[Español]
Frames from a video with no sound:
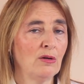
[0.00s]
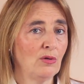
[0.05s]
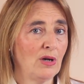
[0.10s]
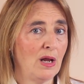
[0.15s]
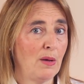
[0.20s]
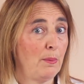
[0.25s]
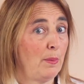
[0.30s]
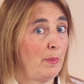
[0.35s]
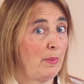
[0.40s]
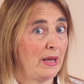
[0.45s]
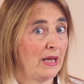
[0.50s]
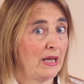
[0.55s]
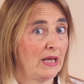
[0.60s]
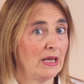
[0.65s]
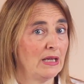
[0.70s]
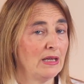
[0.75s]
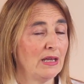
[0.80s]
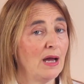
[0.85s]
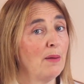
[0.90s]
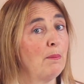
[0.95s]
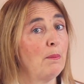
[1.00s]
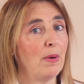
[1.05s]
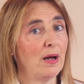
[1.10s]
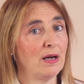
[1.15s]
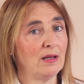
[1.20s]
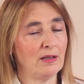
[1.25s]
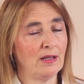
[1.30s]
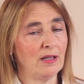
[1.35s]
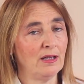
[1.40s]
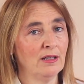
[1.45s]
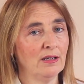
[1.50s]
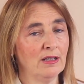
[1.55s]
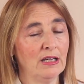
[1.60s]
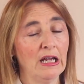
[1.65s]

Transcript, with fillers: una pequeña parte